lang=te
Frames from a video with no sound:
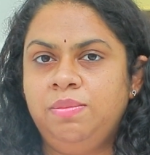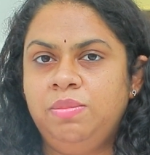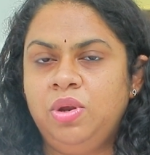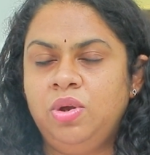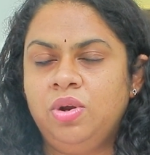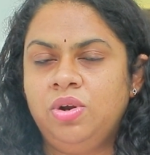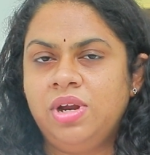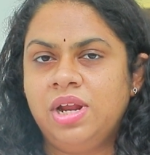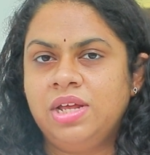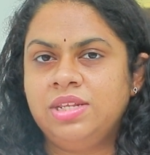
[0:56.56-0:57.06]

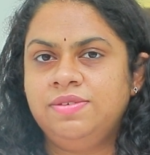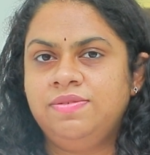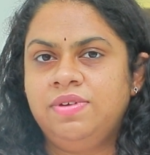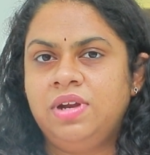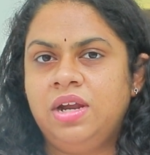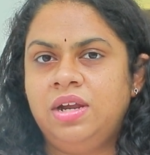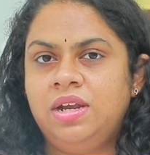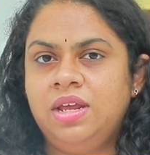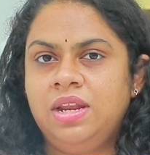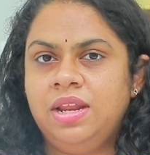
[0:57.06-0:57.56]
ఎంబ్రియో
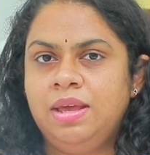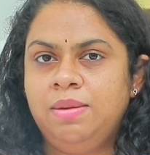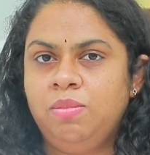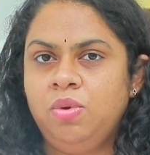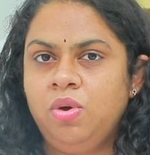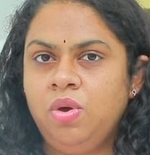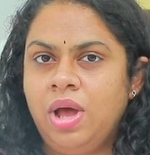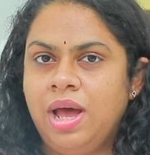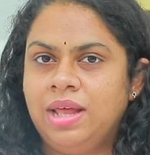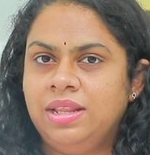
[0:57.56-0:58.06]
ట్రాన్స్ఫర్
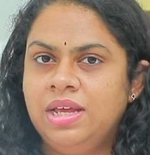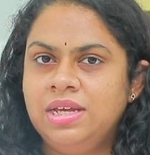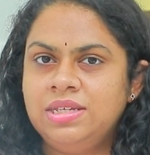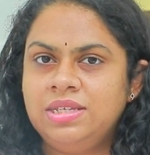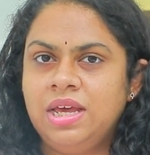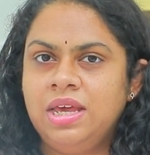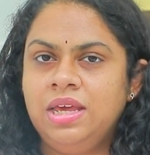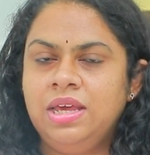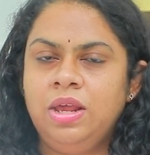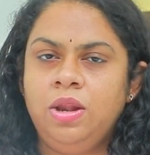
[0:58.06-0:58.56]
అంటేనేమో అదే
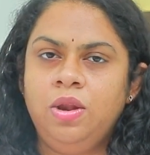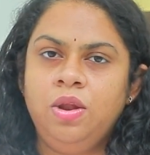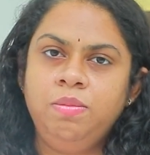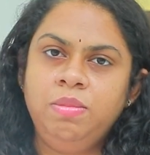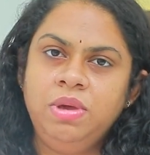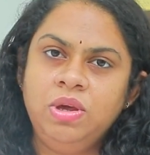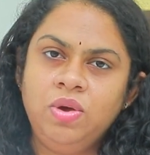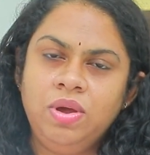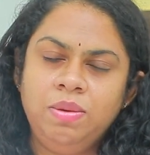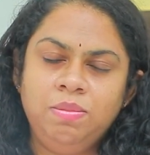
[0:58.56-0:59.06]
సైకిల్లో
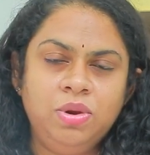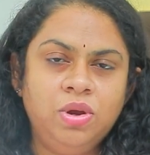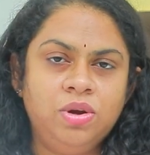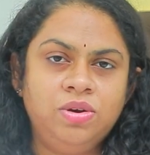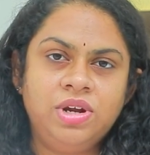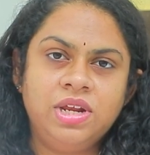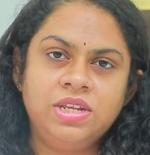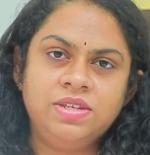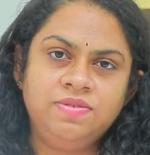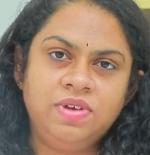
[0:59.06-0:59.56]
మీకు ఎంబ్రియో
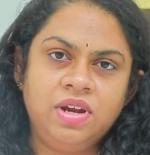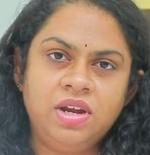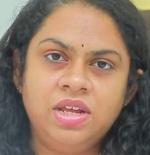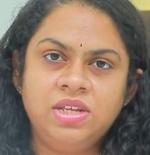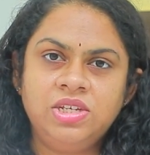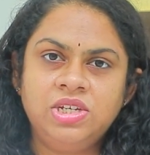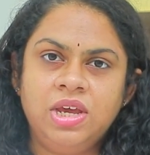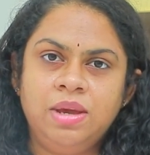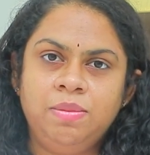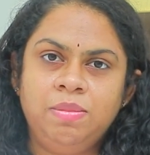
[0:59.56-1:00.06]
ట్రాన్స్ఫర్
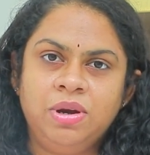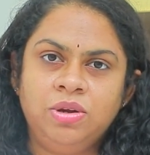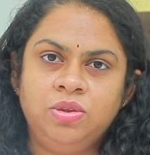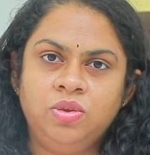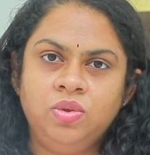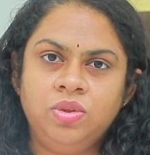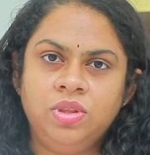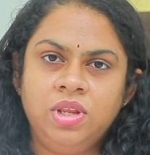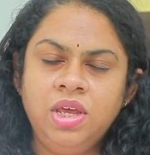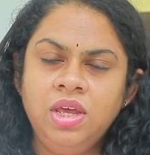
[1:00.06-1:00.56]
అనేది
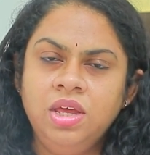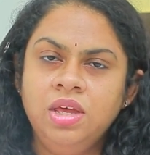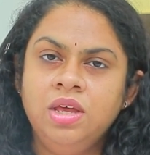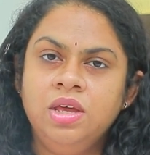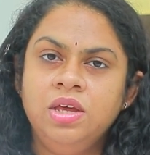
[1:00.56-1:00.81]
చేయబడుతుంది వస్తుంది